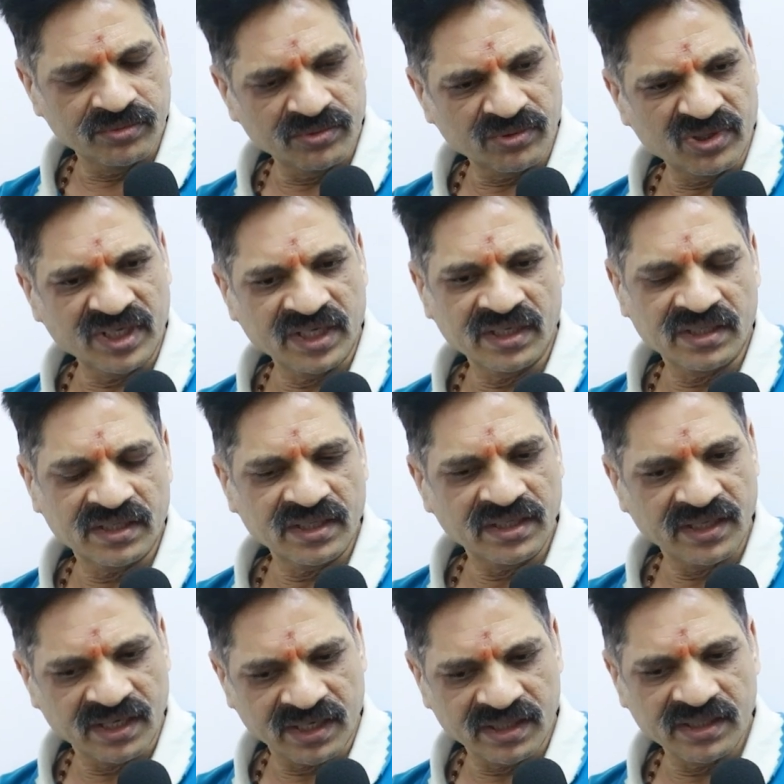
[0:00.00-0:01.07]
ఇంకోటి ఏంటంటే
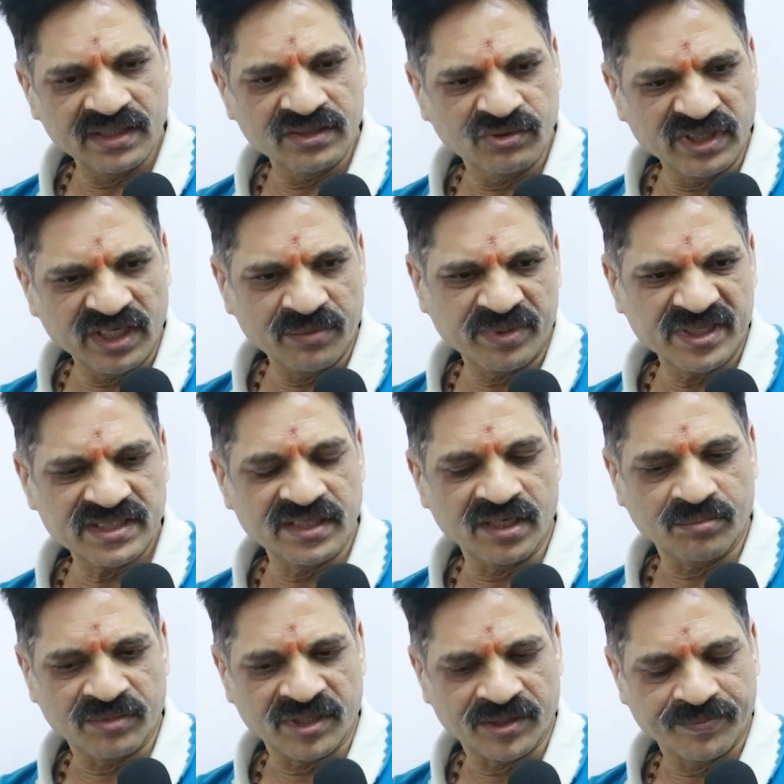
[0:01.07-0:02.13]
నేను అడిగేది ఒకటే ప్రశ్న
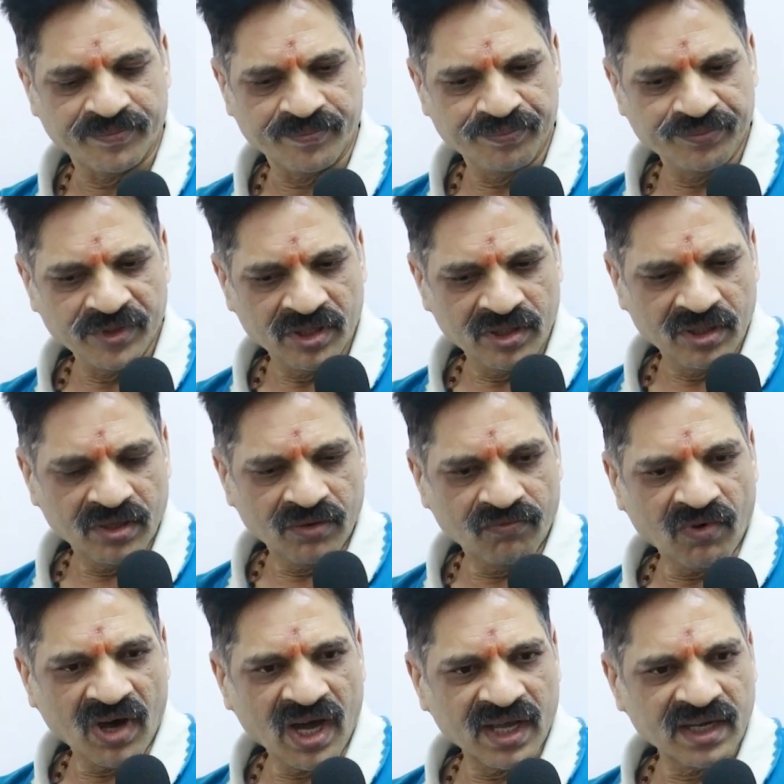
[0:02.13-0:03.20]
అమ్మ
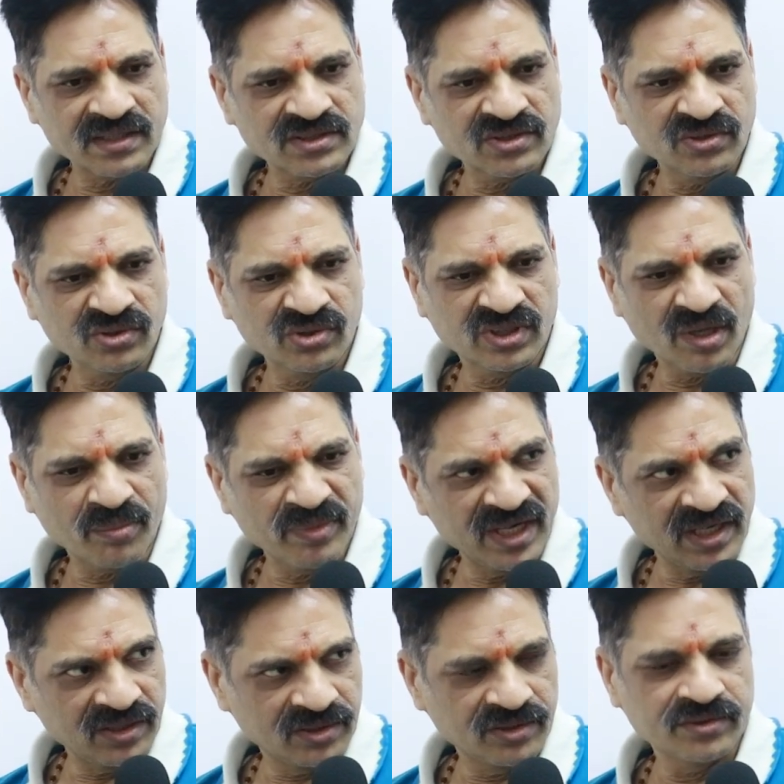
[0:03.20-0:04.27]
వారసుడు
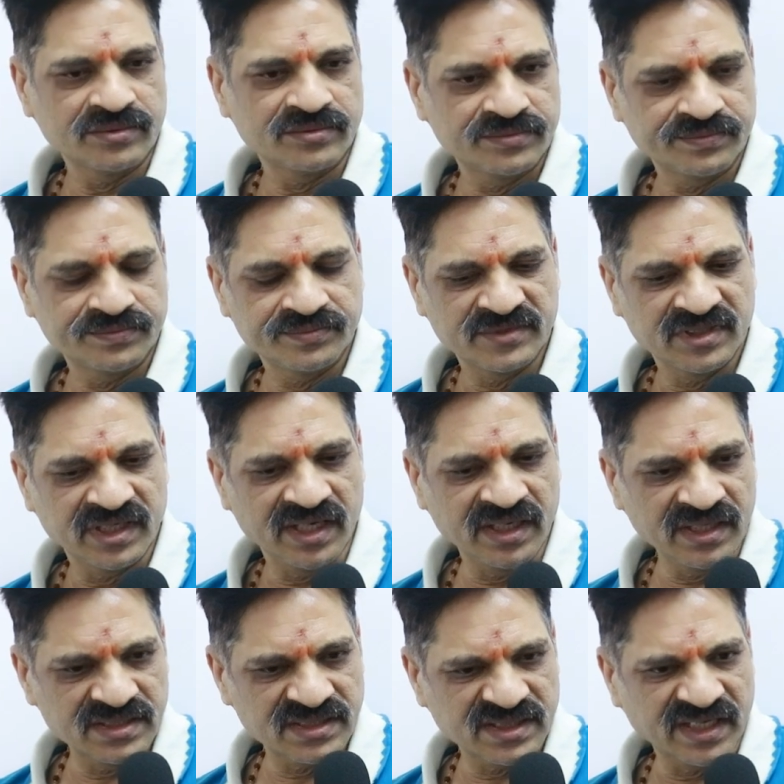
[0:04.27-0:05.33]
తమిళ్లో
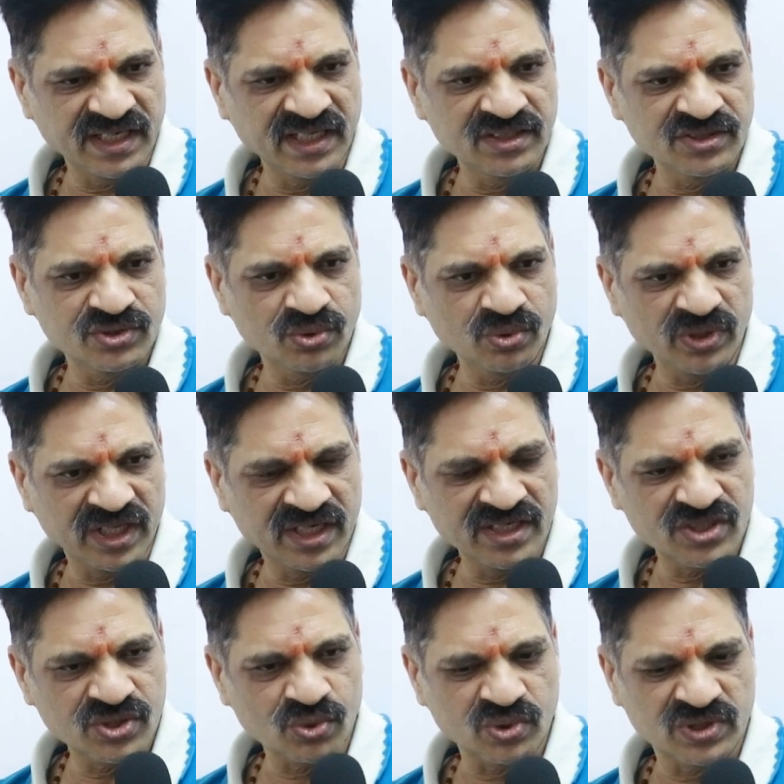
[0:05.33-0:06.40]
ఎన్ని స్క్రీన్స్
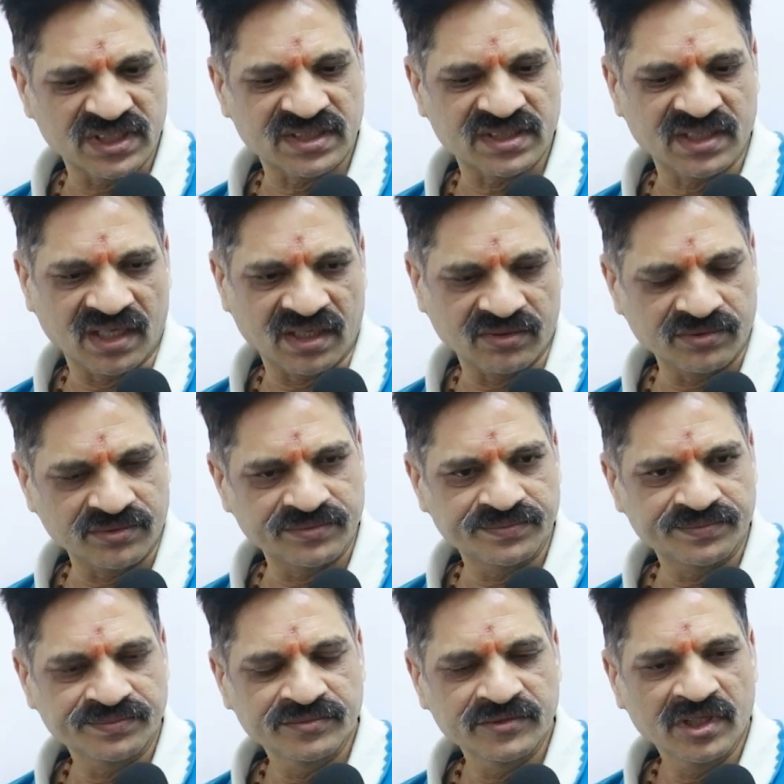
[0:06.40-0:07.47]
ఎన్ని షోస్ ఇస్తారు
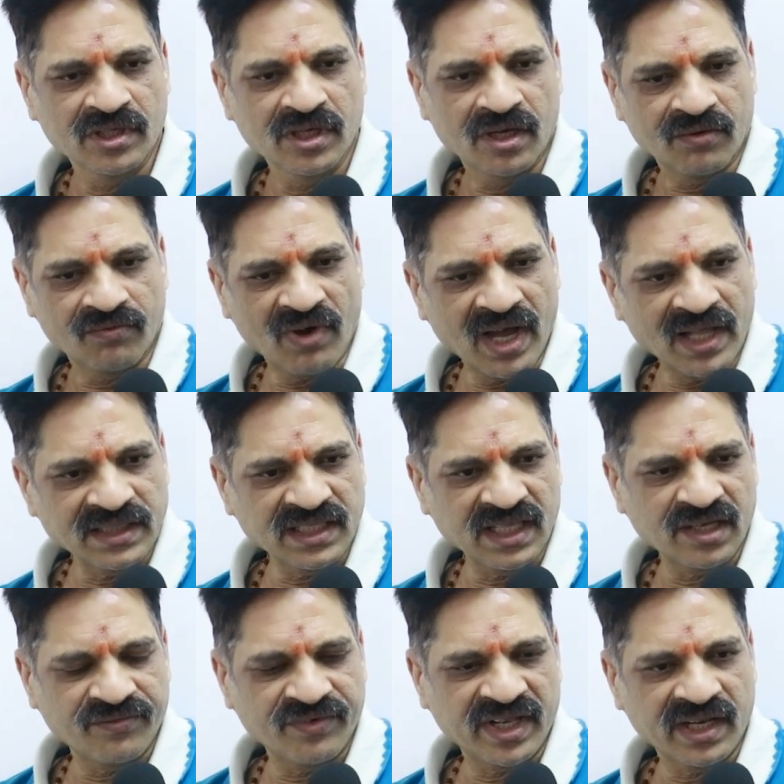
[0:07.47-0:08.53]

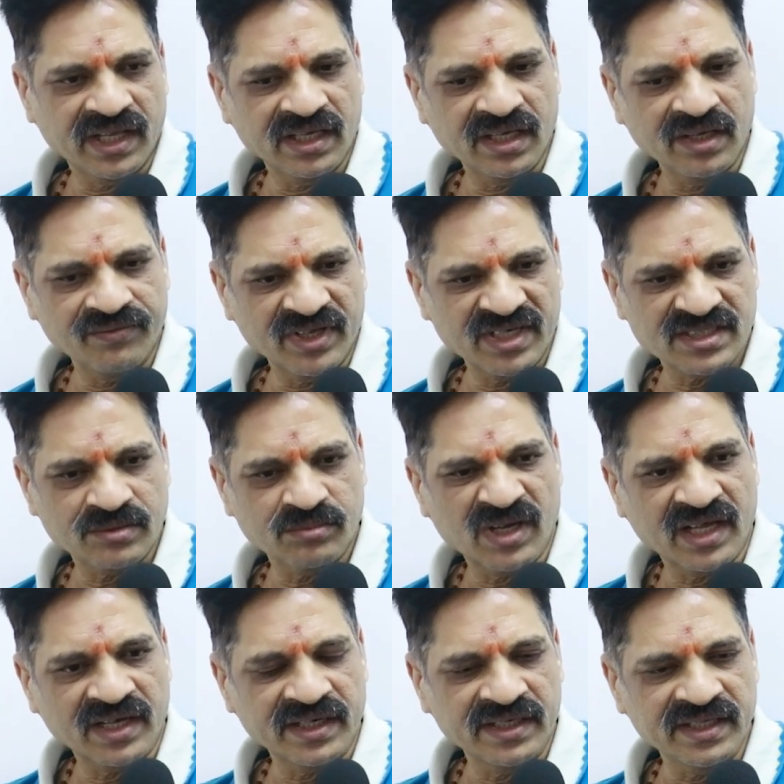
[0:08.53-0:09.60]
వాల్తీర్ వీరయ్యకి
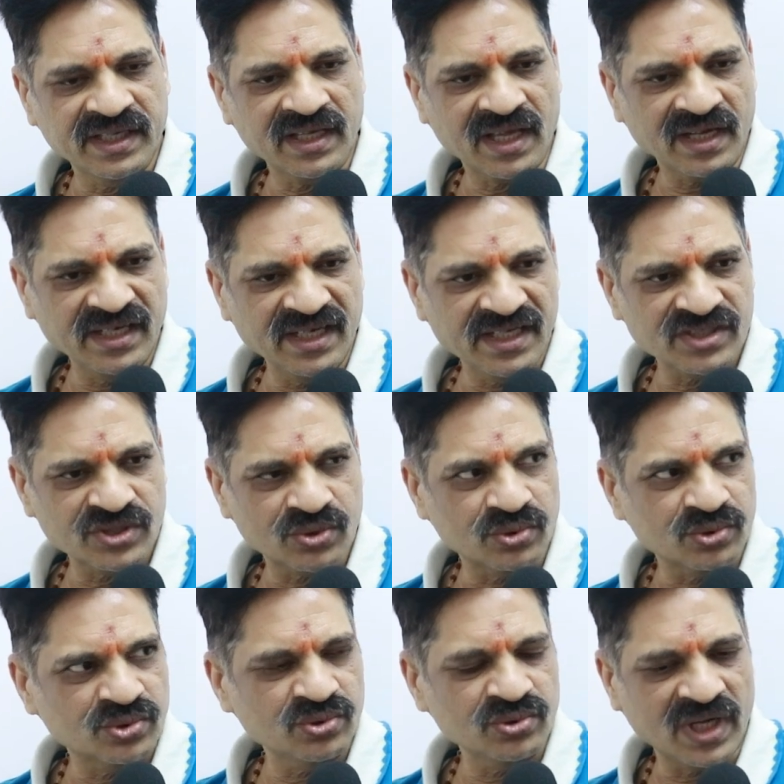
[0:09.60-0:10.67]
వీరసింహారెడ్డికి అన్నే
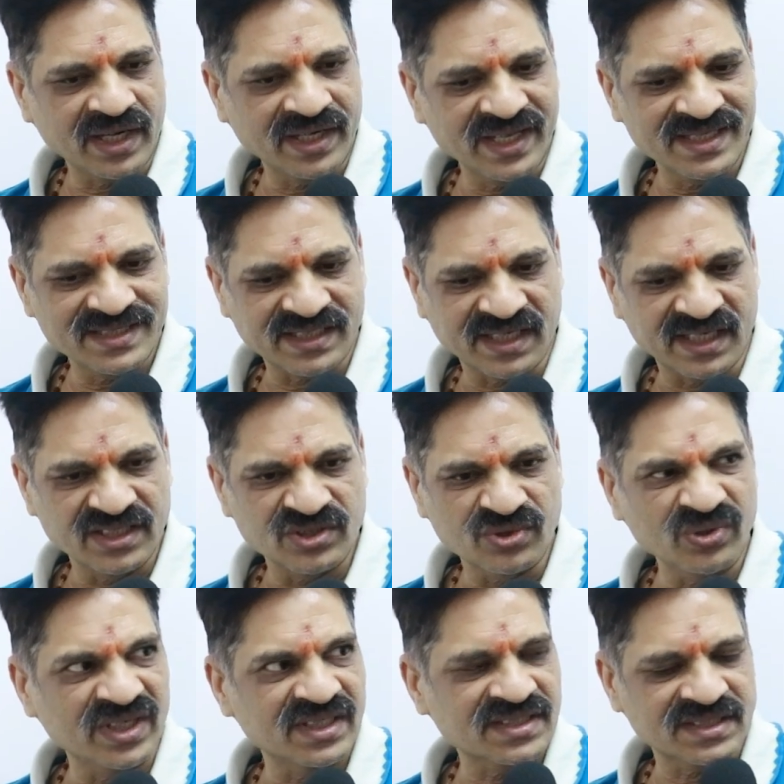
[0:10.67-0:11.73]
షోస్ అన్నే స్క్రీన్స్
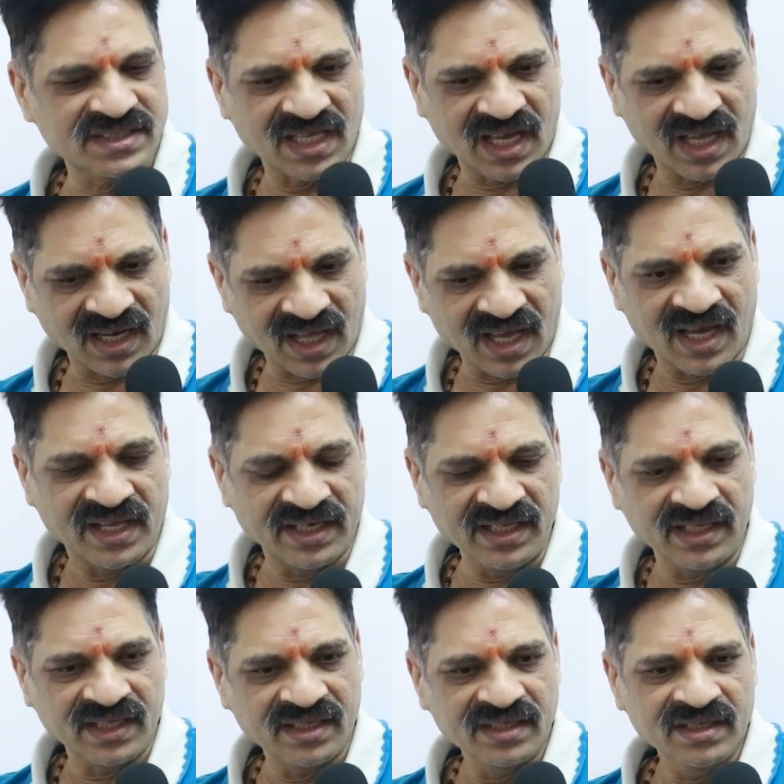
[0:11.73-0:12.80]
ఇస్తారా
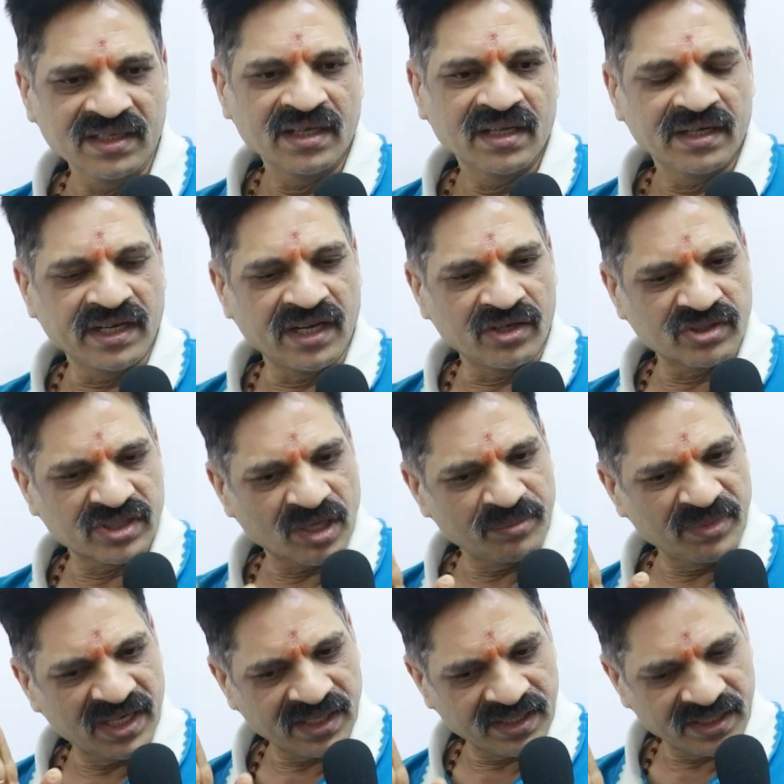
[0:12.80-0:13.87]
అని నేను తమిళ